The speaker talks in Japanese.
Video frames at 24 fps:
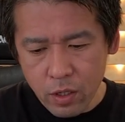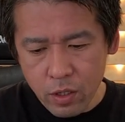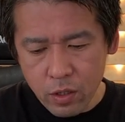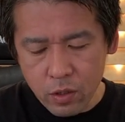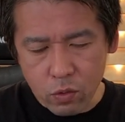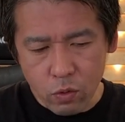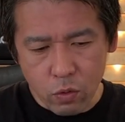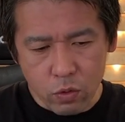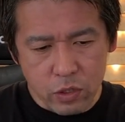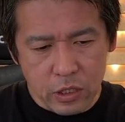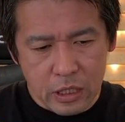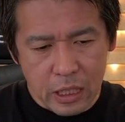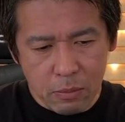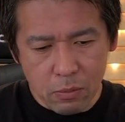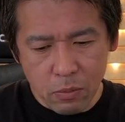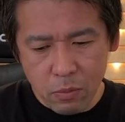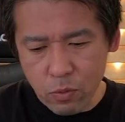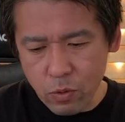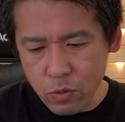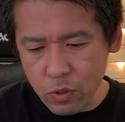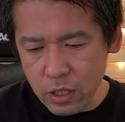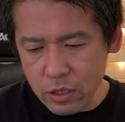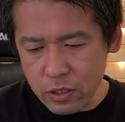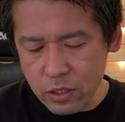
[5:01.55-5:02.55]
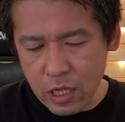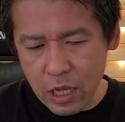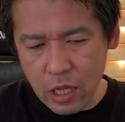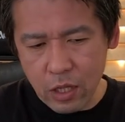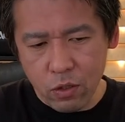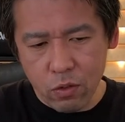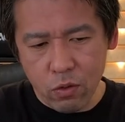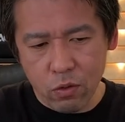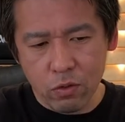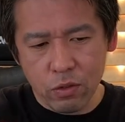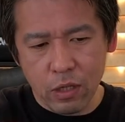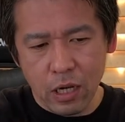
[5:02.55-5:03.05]
どちらも僕が専
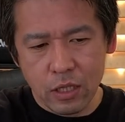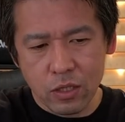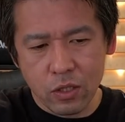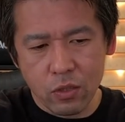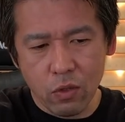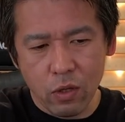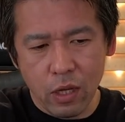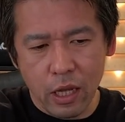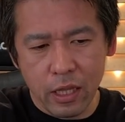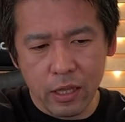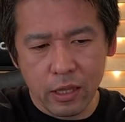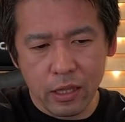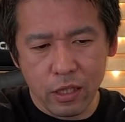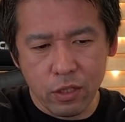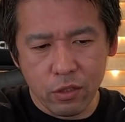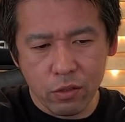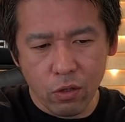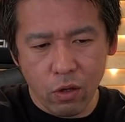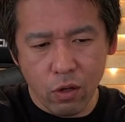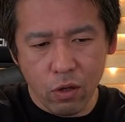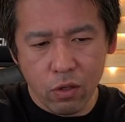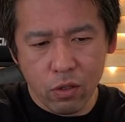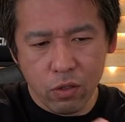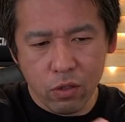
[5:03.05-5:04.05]
用グラスを買ってると。